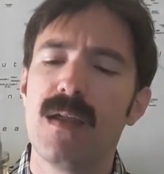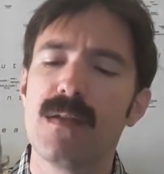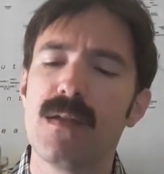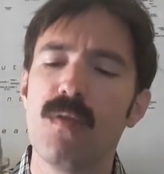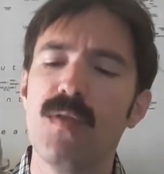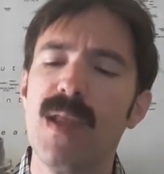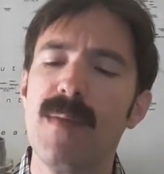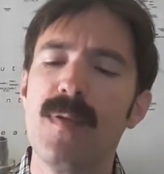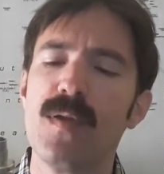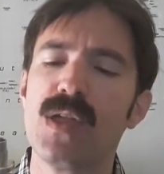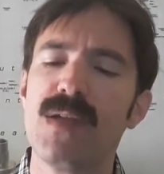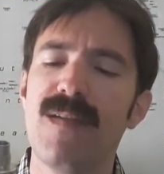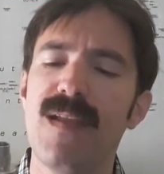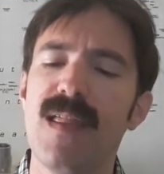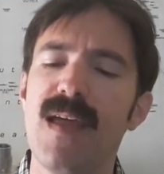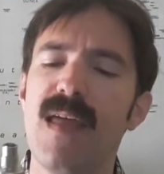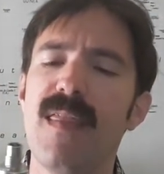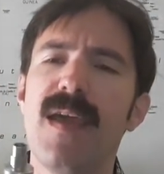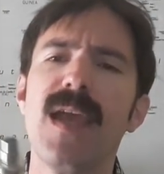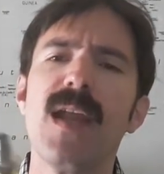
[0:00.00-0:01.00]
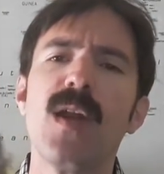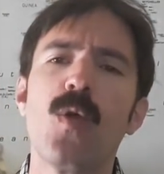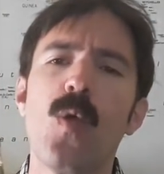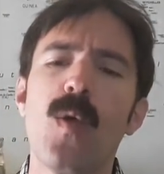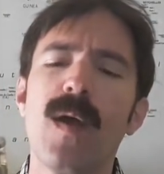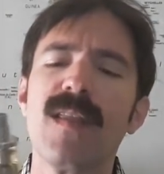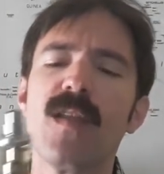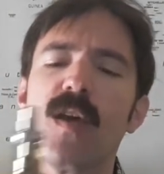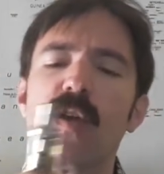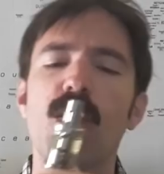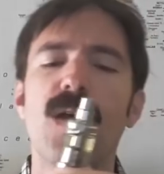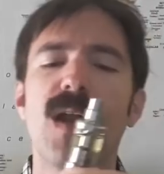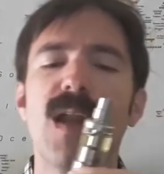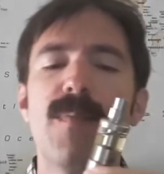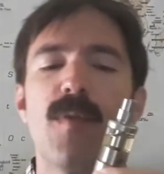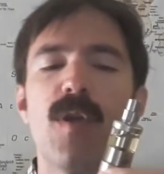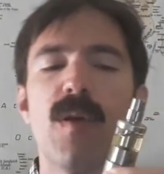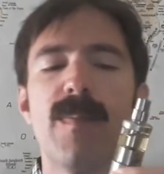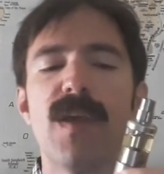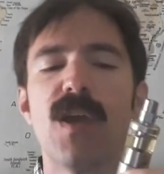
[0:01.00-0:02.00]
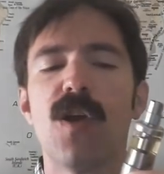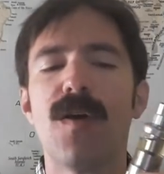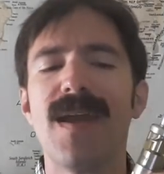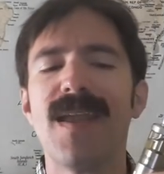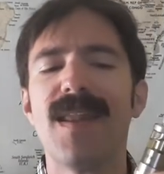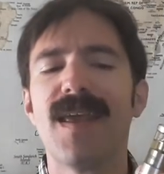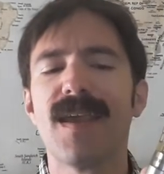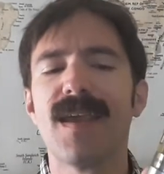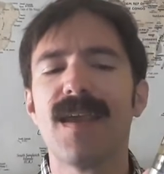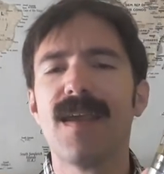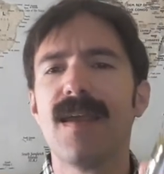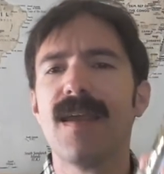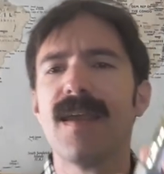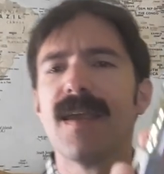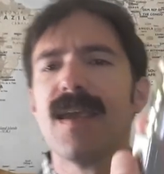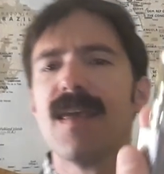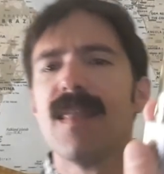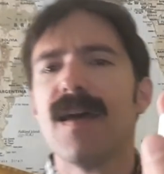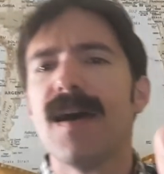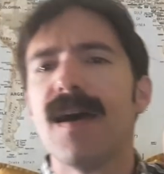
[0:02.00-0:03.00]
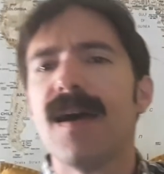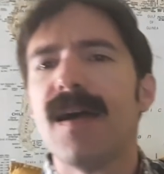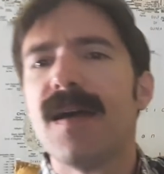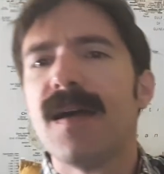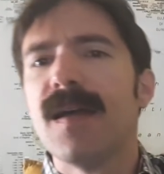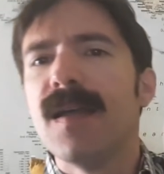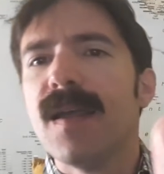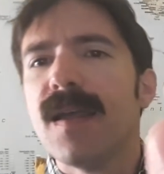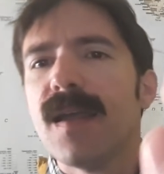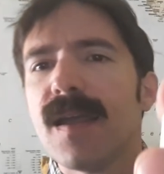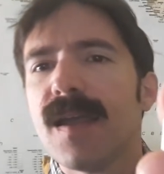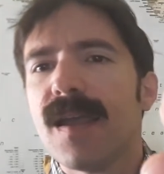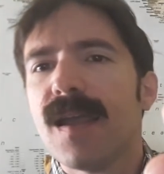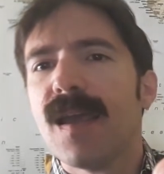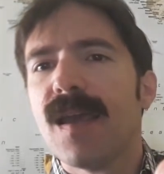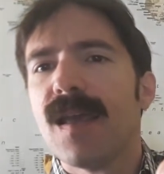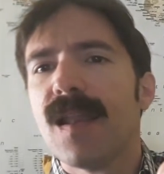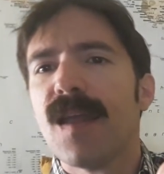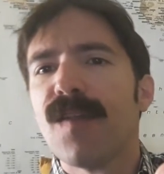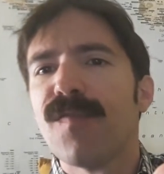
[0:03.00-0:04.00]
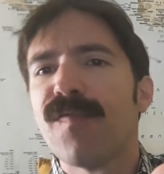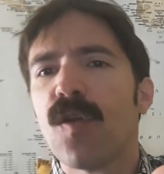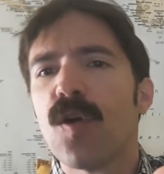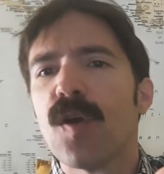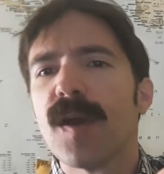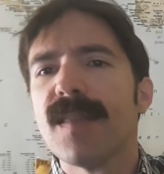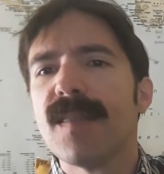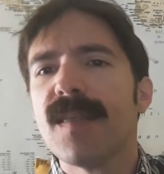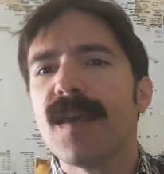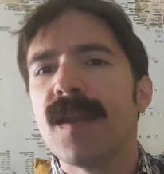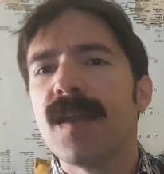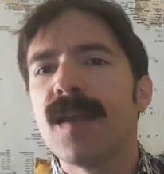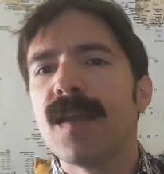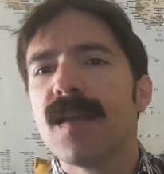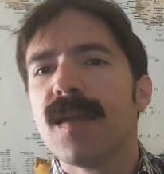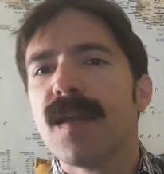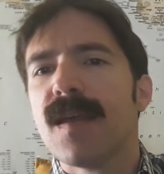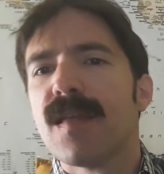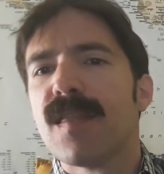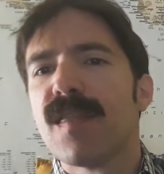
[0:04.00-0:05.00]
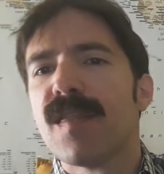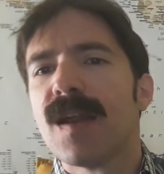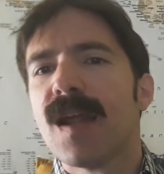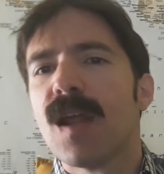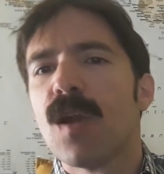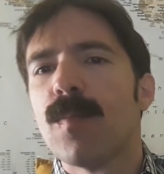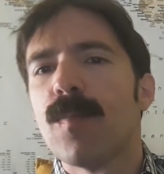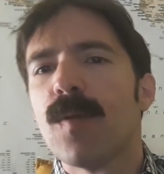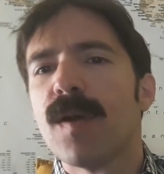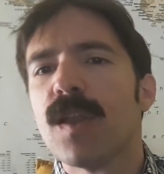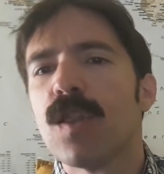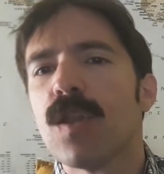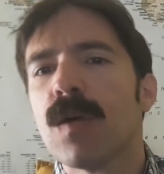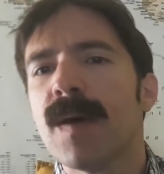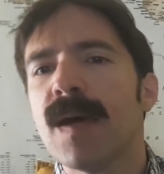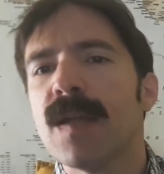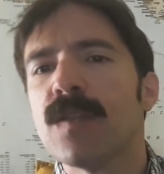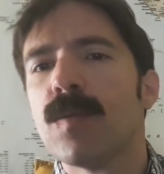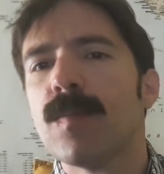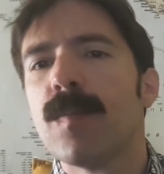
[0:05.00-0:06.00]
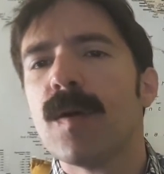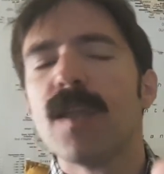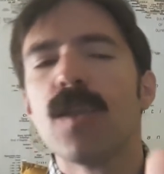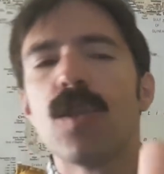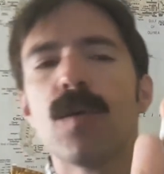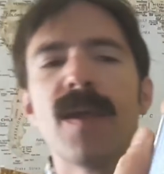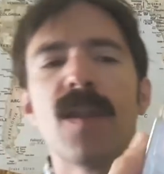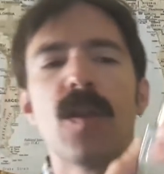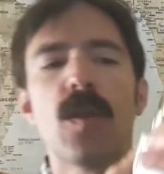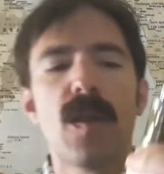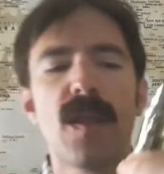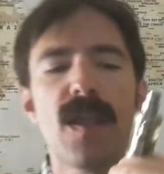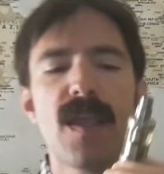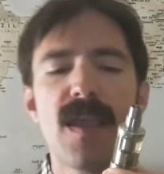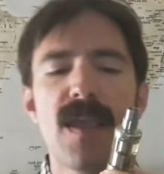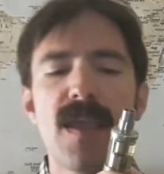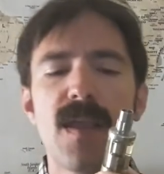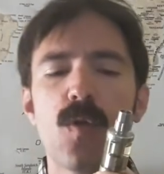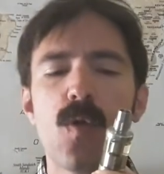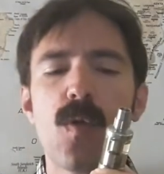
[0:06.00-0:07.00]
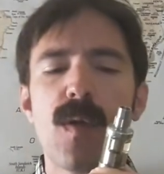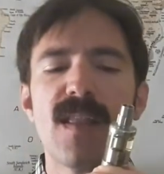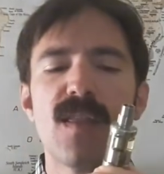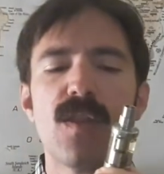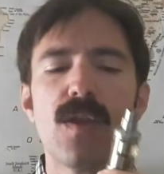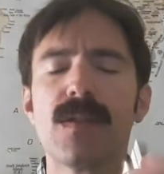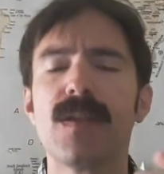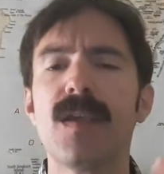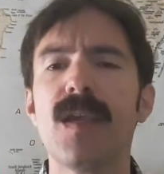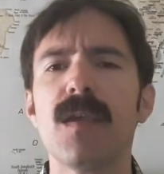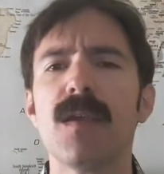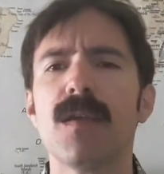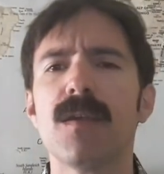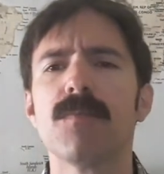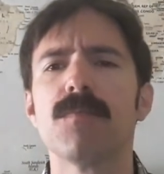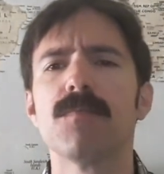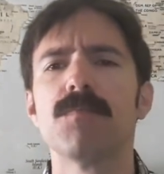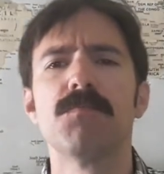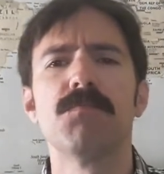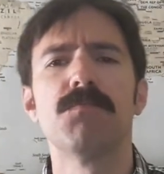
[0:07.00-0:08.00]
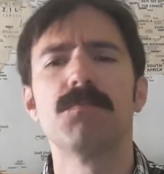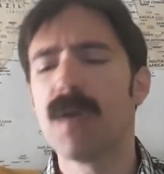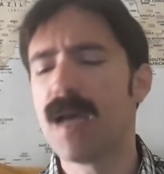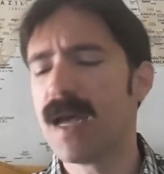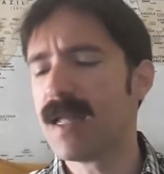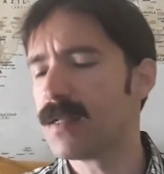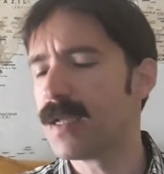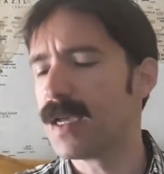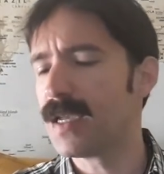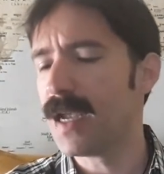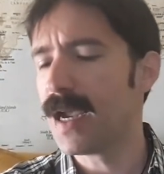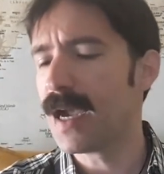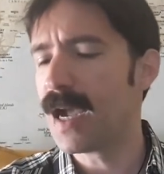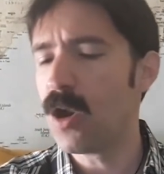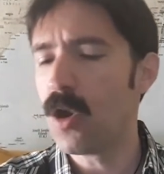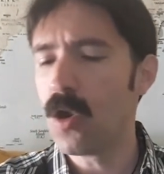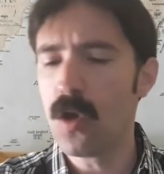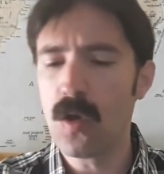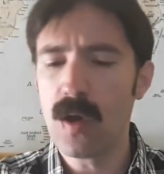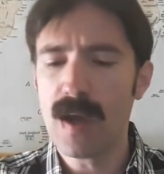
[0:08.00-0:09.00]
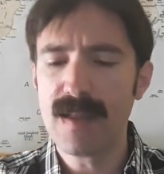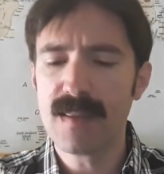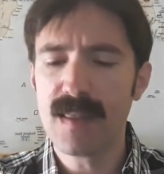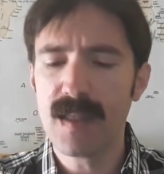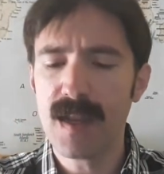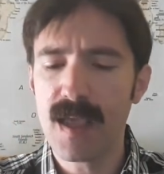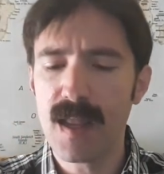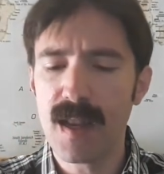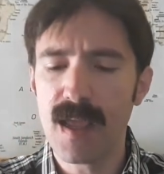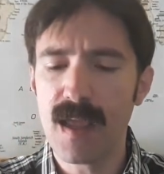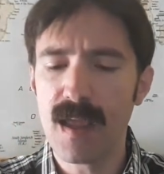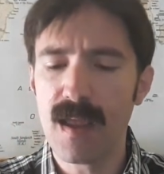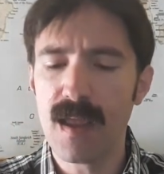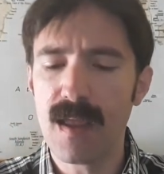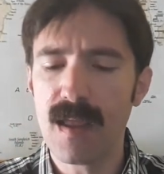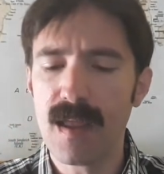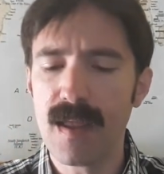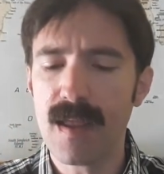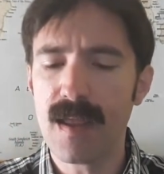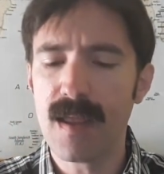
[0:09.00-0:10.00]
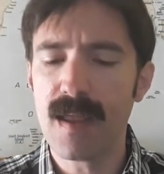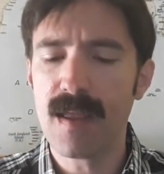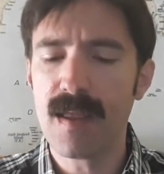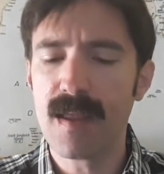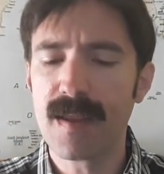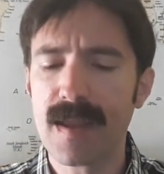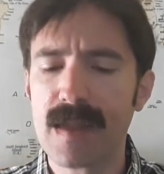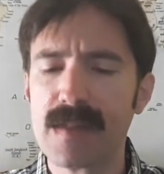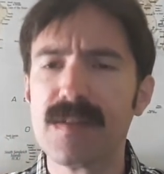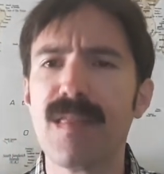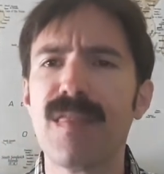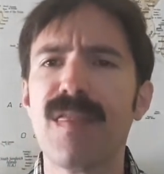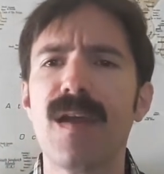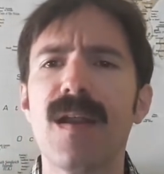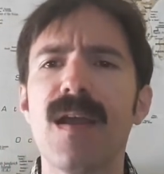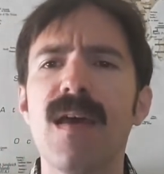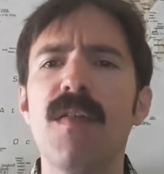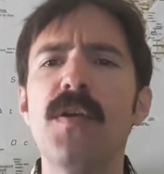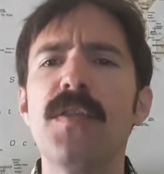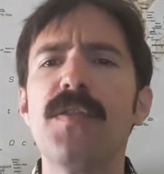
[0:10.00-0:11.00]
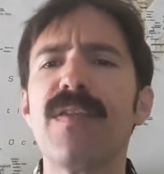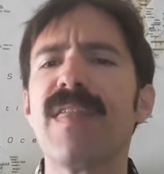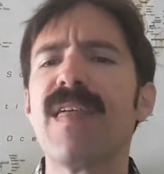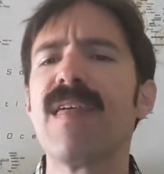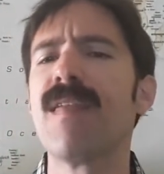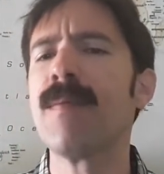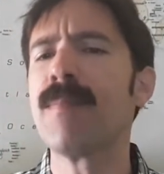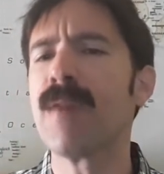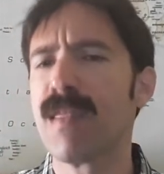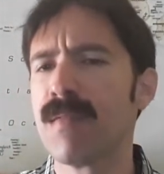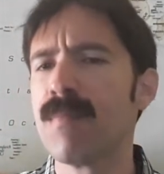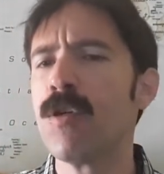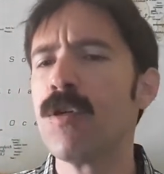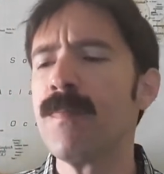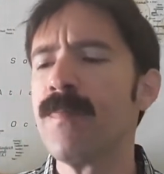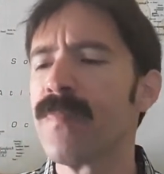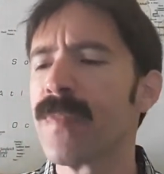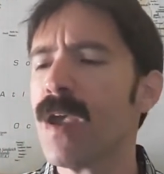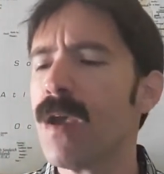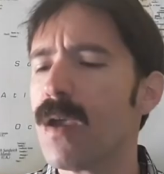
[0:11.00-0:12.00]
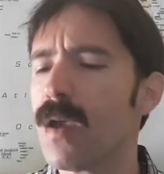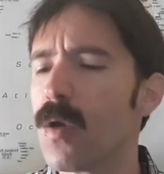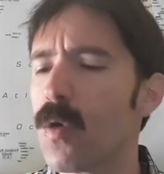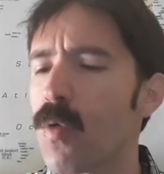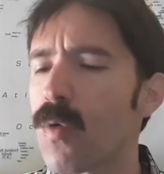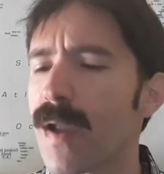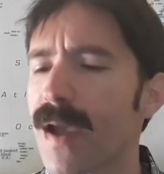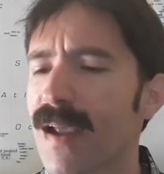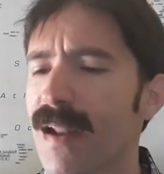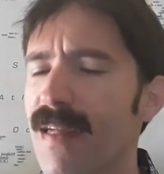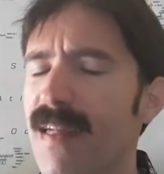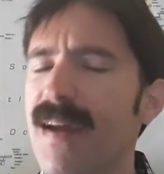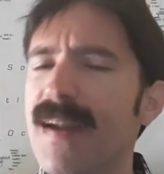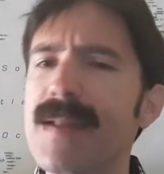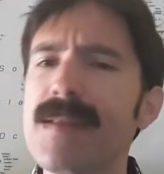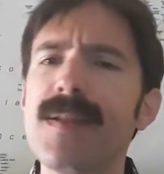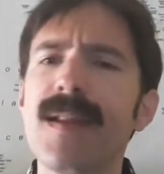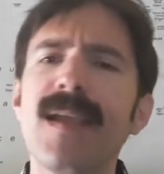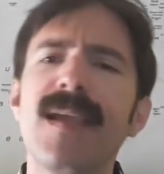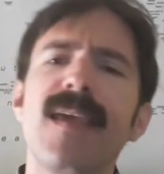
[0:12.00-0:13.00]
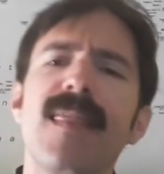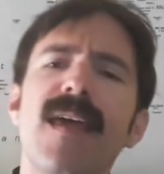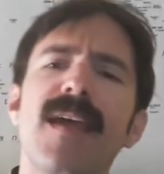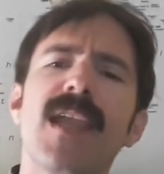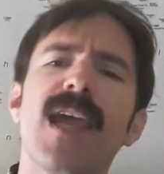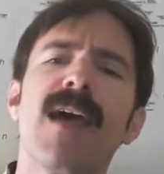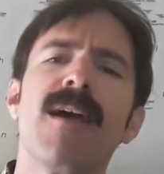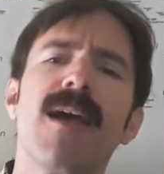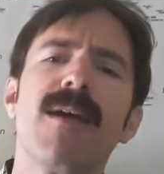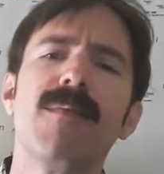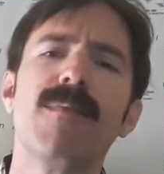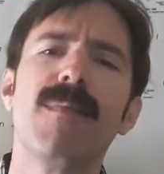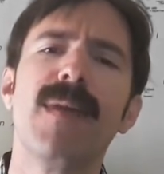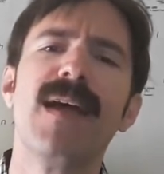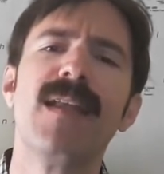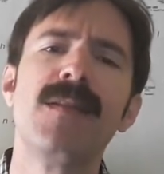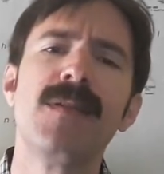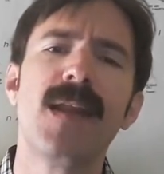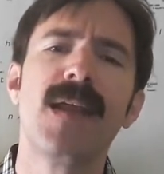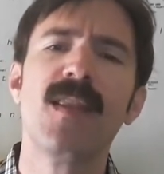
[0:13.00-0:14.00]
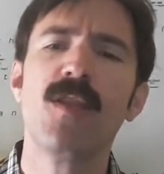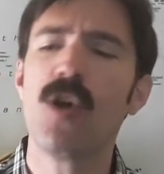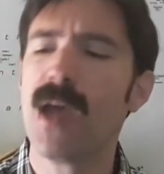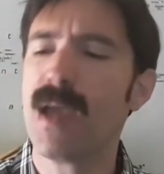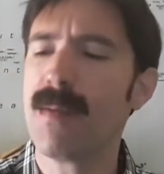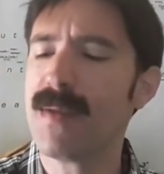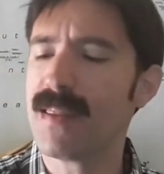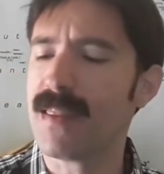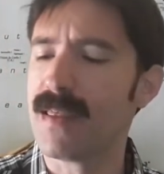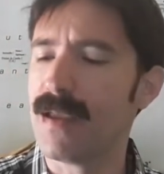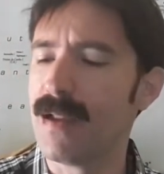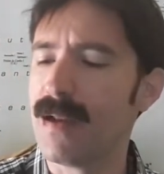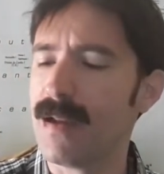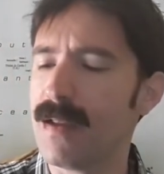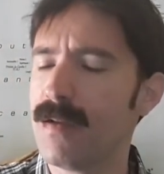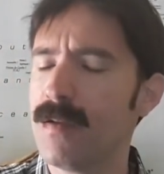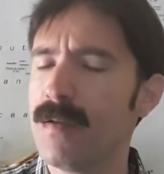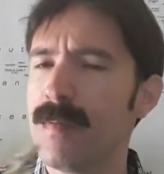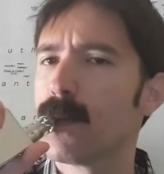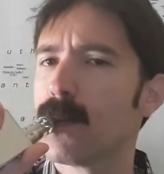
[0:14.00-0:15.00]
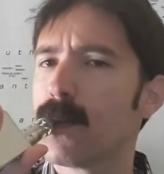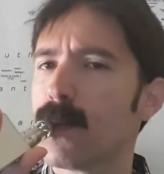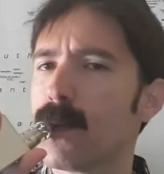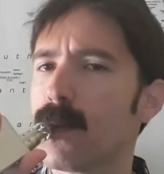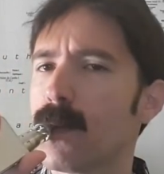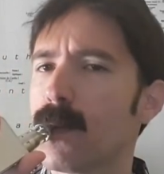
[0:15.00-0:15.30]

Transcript: segunda posibilidad, de ir jugando con el propio aire que, que da el airflow que tiene, cerrarlo un poquito más, un poquito menos, e ir jugando así, hasta llegarlo a tener eh, casi cerrado. Entonces hacemos una calada restringida ya más tirando a MTL, ¿no?